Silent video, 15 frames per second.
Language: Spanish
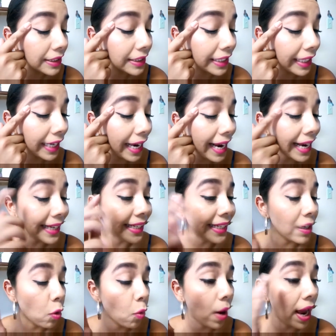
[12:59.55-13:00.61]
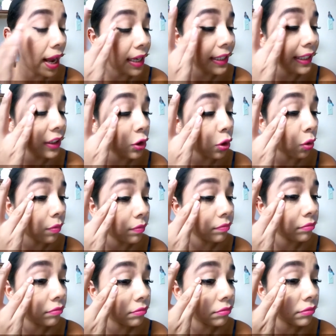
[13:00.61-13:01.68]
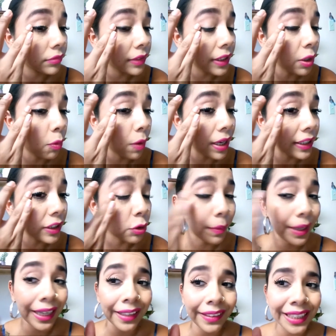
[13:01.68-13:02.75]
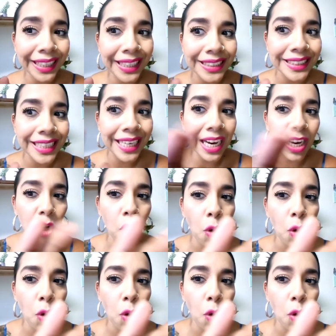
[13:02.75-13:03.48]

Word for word: Sigue igualito. Igualito. Me encanta que seca